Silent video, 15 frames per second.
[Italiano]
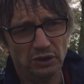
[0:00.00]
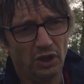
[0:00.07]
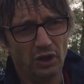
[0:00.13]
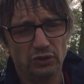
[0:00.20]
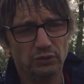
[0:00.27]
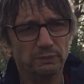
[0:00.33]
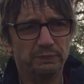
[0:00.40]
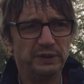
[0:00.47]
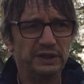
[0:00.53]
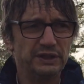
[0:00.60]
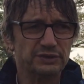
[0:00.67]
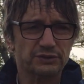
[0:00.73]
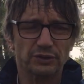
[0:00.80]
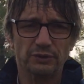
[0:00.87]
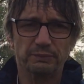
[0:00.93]
No, non
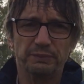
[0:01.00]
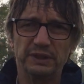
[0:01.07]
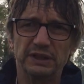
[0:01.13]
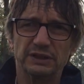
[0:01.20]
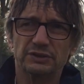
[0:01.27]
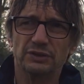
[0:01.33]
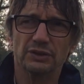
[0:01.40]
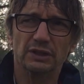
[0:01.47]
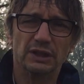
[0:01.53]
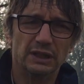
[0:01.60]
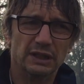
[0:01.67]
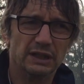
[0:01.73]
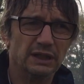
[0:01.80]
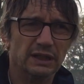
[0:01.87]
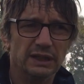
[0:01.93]
penso, non penso.
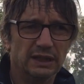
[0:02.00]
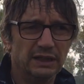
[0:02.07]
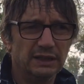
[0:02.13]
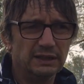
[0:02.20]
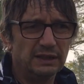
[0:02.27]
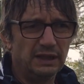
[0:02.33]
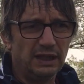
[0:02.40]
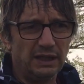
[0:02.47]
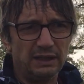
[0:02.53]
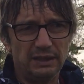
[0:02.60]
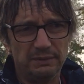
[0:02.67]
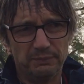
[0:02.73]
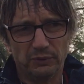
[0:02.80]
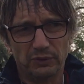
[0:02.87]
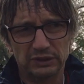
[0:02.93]
Eh,
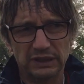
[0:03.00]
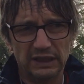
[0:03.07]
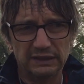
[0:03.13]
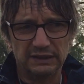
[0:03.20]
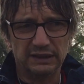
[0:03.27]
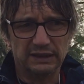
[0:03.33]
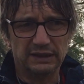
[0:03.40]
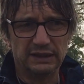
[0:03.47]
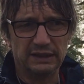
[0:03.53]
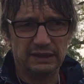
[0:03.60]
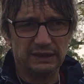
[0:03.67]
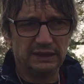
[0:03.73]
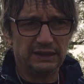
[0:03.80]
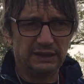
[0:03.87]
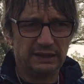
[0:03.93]
l'importante è
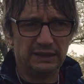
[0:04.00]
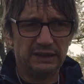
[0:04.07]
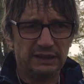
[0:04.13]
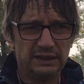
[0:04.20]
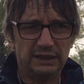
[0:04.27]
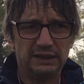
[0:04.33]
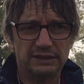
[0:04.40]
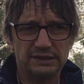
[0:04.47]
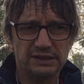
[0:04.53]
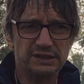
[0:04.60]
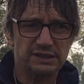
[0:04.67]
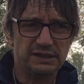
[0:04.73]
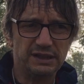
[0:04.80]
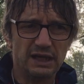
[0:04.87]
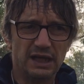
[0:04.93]
che
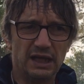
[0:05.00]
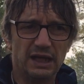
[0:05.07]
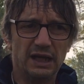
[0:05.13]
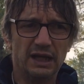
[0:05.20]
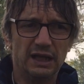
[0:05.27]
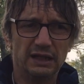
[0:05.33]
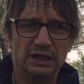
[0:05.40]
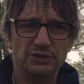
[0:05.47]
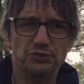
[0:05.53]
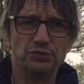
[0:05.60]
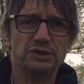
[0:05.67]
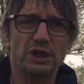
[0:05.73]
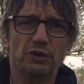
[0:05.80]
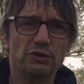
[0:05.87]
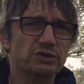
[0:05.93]
ci sia la
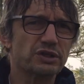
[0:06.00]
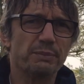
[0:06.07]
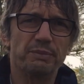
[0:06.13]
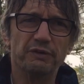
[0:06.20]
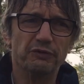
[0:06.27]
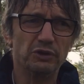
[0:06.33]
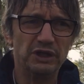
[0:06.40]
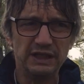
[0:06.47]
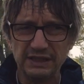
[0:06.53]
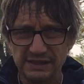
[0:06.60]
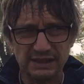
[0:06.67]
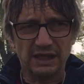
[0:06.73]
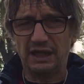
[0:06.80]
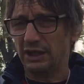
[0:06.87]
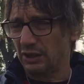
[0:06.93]
giusta
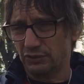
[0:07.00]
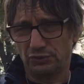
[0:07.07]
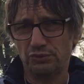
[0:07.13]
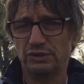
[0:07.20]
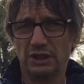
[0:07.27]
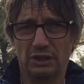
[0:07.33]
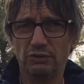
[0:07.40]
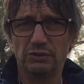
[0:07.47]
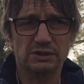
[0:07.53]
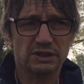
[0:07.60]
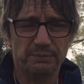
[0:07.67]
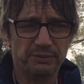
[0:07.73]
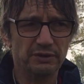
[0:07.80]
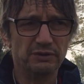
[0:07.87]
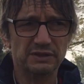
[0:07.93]
consapevolezza e la giusta
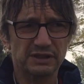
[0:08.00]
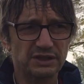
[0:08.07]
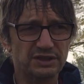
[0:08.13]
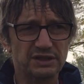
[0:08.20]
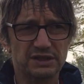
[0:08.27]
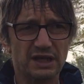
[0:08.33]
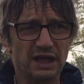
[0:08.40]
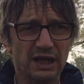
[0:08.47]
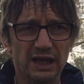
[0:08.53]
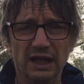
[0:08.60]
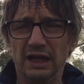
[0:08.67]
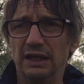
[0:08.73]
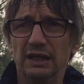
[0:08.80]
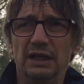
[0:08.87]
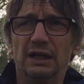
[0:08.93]
consapevolezza ci
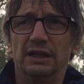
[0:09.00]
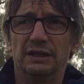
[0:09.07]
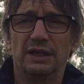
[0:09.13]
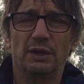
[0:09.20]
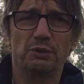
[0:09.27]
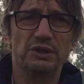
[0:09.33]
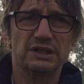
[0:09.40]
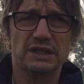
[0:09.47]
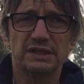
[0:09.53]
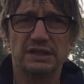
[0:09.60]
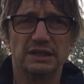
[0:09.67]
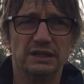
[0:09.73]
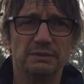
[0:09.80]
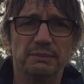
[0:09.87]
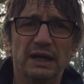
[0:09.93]
sarà. Da questa
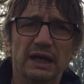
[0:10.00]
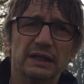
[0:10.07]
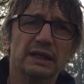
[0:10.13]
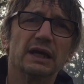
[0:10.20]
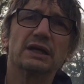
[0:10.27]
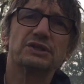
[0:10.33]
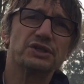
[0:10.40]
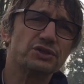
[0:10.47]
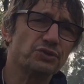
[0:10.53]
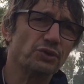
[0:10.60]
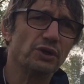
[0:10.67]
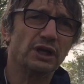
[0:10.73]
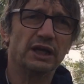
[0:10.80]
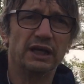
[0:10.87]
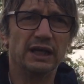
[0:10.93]
settimana si
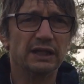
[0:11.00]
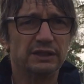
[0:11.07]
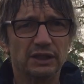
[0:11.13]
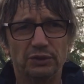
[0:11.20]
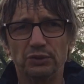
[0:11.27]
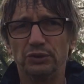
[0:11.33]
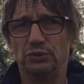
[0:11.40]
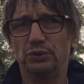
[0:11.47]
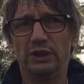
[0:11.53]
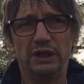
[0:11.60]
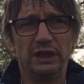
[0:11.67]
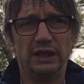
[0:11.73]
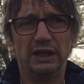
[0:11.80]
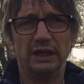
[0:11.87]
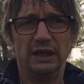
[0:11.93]
sono aggregati a noi
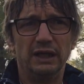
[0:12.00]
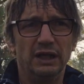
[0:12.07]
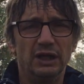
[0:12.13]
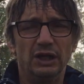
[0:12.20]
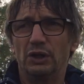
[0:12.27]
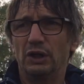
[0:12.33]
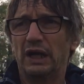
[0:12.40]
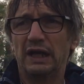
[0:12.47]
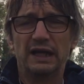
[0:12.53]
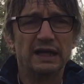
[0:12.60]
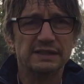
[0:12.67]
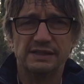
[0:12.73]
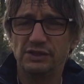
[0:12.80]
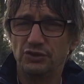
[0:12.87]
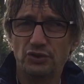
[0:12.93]
due
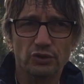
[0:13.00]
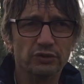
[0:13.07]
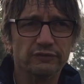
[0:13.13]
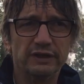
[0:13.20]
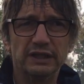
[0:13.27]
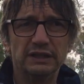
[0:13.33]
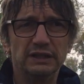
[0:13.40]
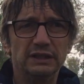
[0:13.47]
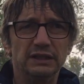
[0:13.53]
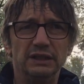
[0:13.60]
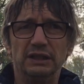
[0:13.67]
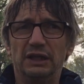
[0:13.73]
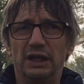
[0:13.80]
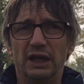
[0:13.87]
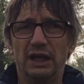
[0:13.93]
ragazzi
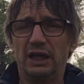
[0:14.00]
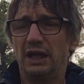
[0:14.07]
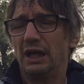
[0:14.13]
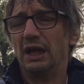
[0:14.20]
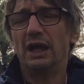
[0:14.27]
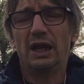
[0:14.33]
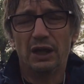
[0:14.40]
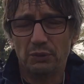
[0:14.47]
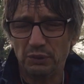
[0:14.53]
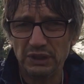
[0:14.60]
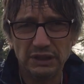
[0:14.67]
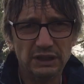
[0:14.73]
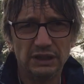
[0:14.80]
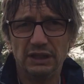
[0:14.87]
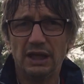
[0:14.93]
giovani, eh,
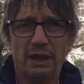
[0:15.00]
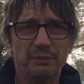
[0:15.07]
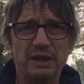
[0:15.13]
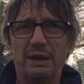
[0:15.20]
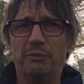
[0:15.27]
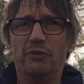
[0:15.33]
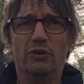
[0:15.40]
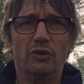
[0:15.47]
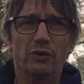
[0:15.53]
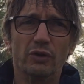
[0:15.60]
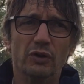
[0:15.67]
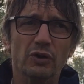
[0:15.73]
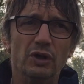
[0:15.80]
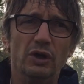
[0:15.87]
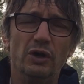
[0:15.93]
quindi
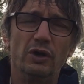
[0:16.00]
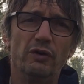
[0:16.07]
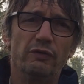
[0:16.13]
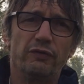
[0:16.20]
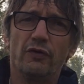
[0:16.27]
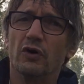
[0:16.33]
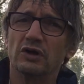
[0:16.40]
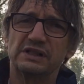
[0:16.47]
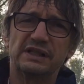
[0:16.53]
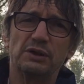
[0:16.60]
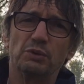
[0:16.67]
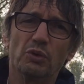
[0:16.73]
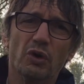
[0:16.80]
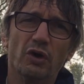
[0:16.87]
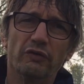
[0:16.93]
abbiamo
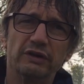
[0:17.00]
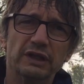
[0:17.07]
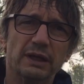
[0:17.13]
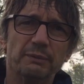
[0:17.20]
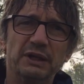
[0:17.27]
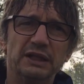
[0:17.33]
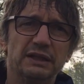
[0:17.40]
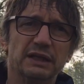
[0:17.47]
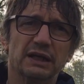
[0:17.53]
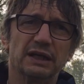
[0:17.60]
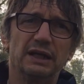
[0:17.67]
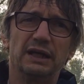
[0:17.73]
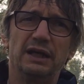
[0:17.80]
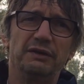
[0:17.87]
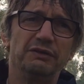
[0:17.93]
forze nuove da
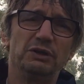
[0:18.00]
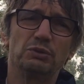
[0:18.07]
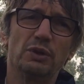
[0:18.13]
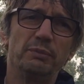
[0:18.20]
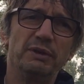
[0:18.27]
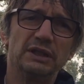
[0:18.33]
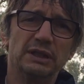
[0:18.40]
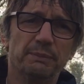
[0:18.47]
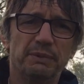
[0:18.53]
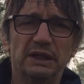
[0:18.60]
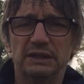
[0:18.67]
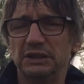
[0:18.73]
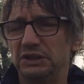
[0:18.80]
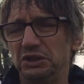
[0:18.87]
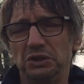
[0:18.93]
mettere eventualmente a
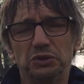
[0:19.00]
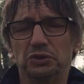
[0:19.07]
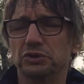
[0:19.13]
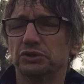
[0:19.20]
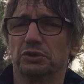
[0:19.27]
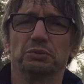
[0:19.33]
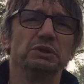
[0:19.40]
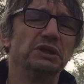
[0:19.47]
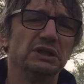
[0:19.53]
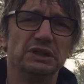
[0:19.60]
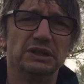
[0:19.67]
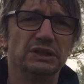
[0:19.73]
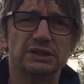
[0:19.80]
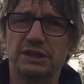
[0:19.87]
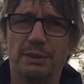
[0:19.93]
partite in corso,
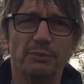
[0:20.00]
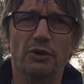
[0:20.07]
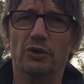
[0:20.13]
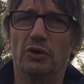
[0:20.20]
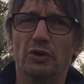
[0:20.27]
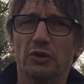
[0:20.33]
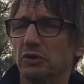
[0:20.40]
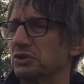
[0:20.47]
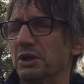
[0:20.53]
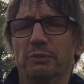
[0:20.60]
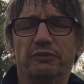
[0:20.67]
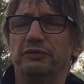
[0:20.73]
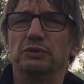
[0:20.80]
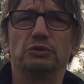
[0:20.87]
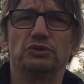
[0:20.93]
quindi siamo,
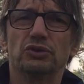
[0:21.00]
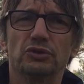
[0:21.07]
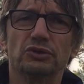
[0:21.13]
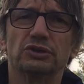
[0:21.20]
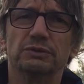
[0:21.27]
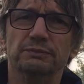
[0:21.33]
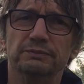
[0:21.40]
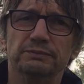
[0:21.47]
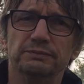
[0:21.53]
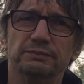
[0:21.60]
siamo fiduciosi.